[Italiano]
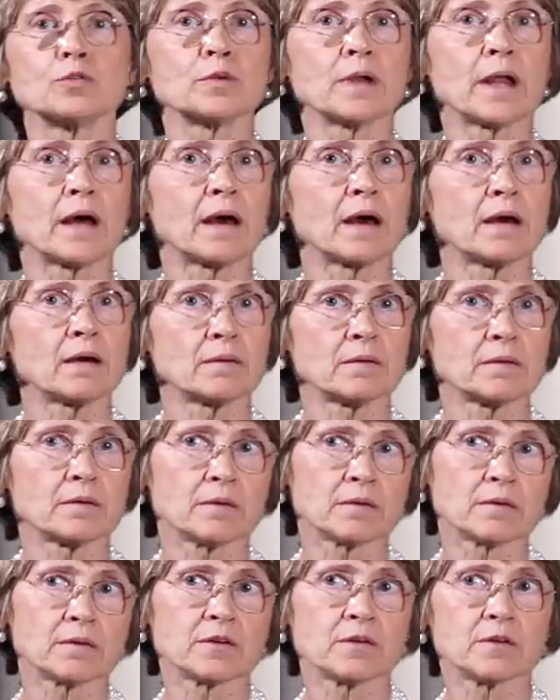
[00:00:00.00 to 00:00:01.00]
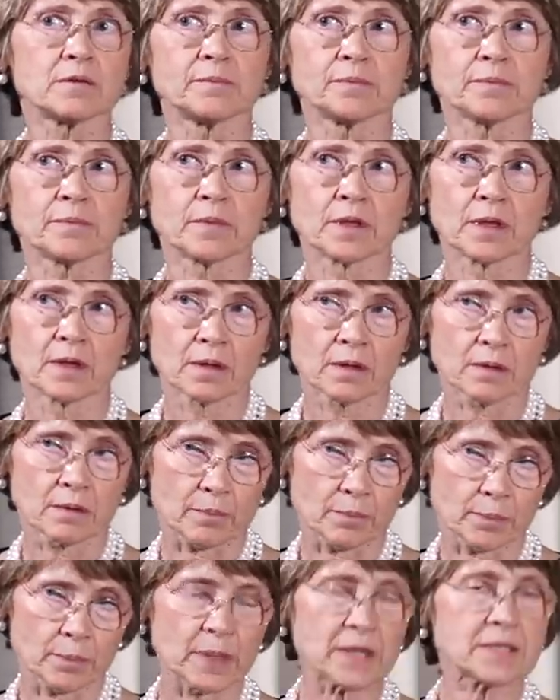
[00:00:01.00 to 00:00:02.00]
una eh,
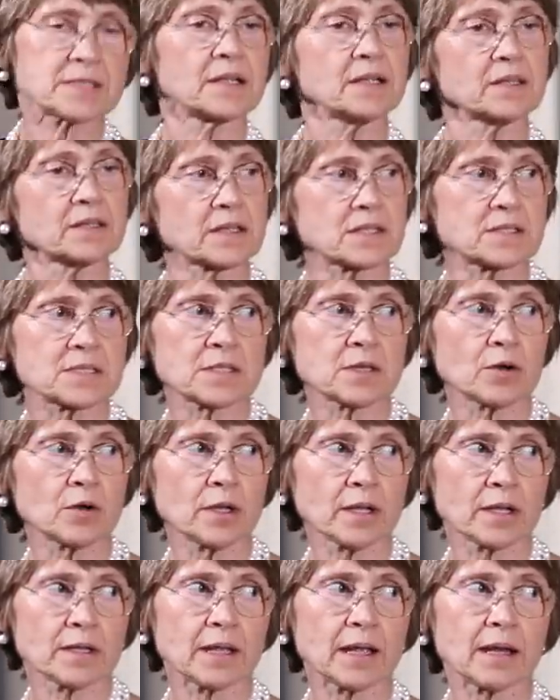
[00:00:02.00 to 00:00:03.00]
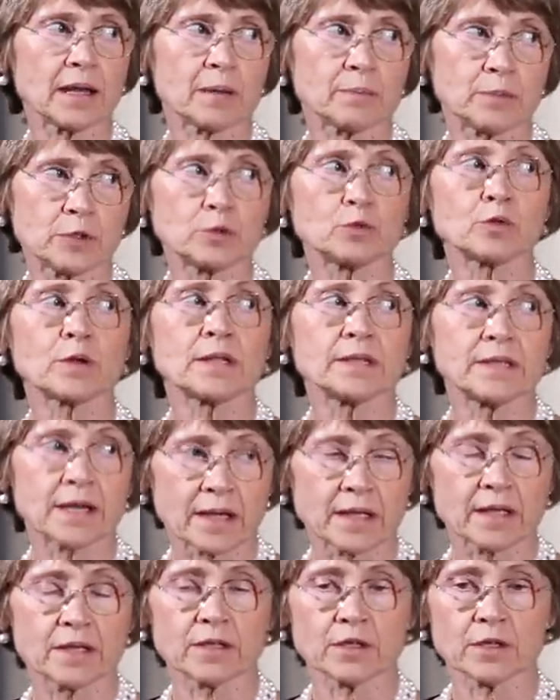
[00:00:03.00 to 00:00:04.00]
presentazione della pittura di
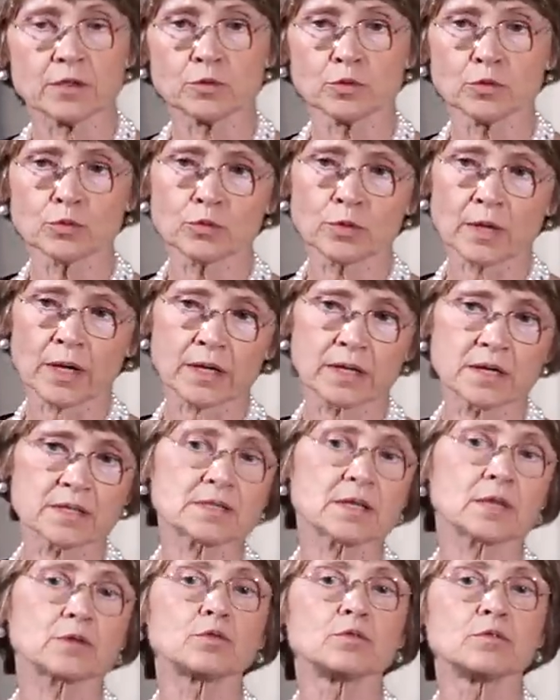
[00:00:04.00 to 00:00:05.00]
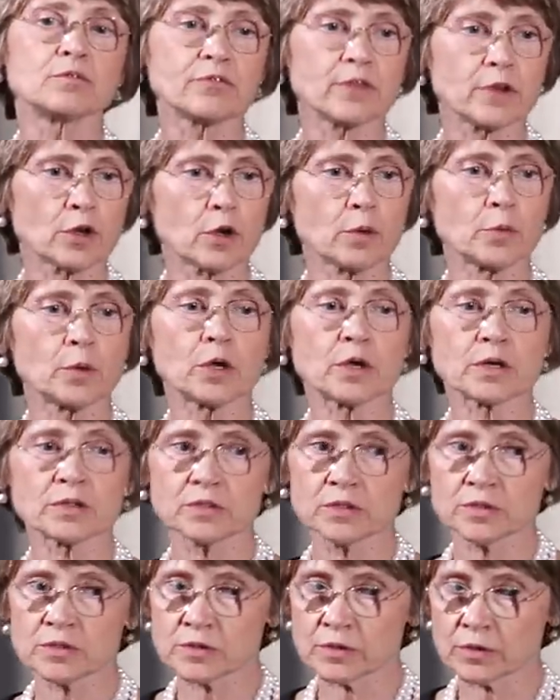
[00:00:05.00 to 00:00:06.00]
architettura che è stato un fenomeno
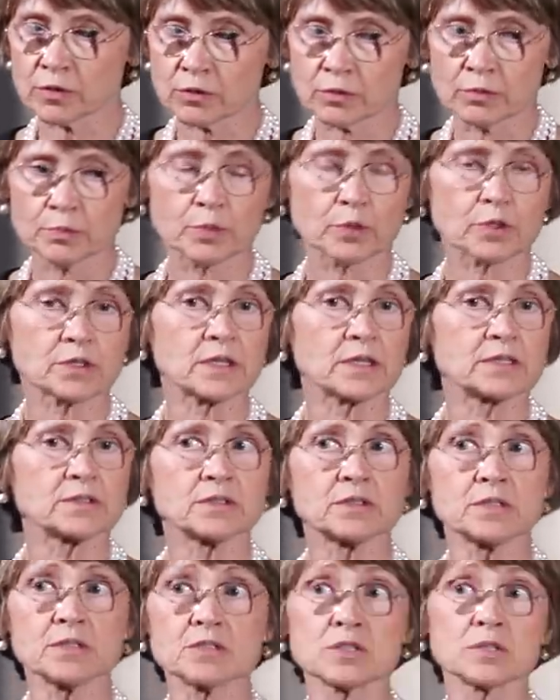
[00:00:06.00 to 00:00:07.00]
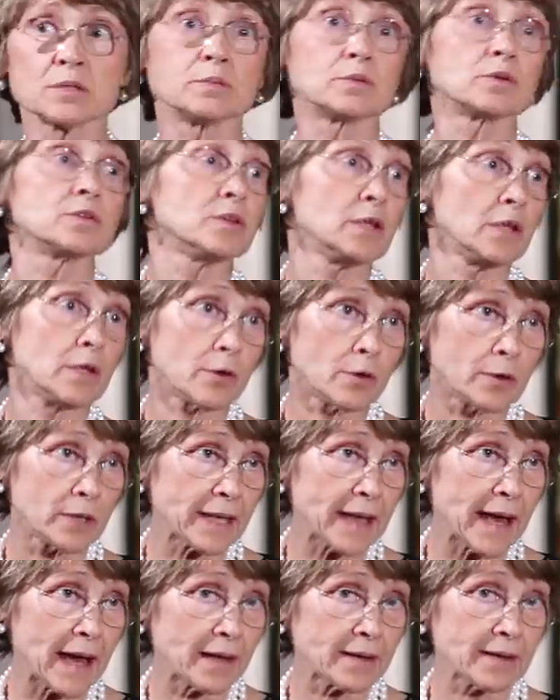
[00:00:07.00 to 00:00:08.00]
artistico importantissimo di
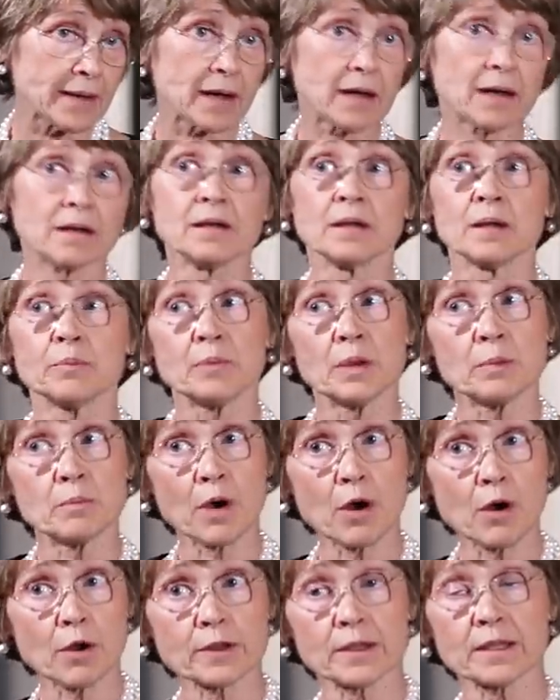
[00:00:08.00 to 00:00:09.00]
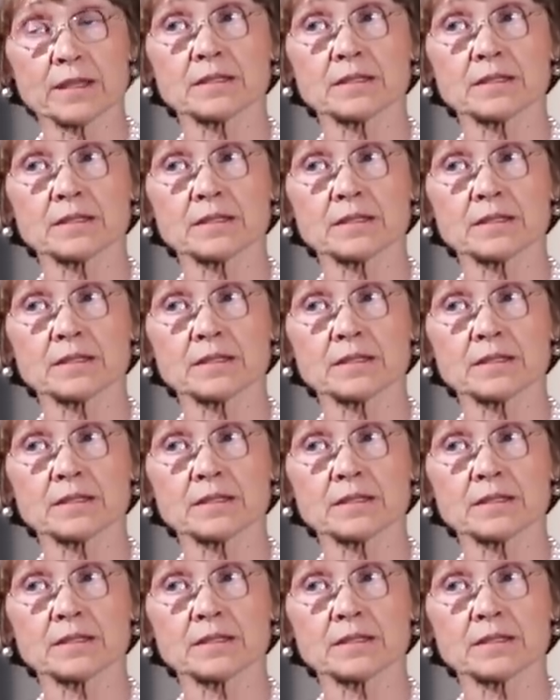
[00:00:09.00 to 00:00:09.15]
longhiana memoria,